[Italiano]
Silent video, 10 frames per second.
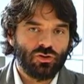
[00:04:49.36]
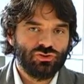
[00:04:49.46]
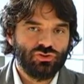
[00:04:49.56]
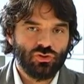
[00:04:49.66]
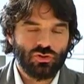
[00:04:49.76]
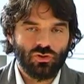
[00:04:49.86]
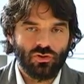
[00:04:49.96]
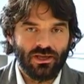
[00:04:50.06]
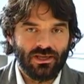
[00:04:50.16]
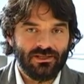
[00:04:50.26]

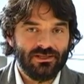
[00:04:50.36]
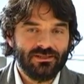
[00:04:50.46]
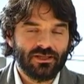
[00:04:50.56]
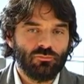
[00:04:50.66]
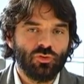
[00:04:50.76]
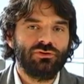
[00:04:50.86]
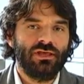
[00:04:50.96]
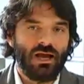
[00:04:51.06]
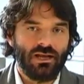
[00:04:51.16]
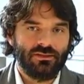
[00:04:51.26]
oggigiorno è il leader
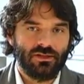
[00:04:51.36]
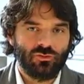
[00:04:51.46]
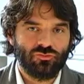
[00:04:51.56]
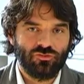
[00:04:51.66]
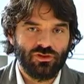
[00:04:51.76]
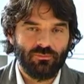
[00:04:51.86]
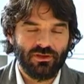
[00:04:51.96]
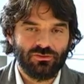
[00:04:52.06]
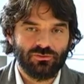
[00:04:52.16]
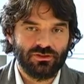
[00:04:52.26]
mondiale del
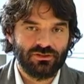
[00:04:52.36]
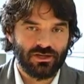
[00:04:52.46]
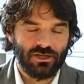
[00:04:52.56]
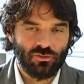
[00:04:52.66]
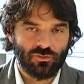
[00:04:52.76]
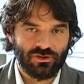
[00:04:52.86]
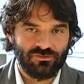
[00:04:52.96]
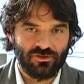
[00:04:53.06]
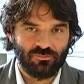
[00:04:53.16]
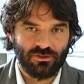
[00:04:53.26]
consolidamento dei terreni con
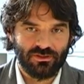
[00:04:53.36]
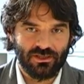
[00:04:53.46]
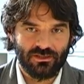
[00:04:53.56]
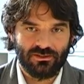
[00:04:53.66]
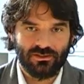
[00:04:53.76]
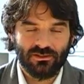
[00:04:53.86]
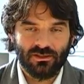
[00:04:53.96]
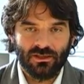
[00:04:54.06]
resine espandenti.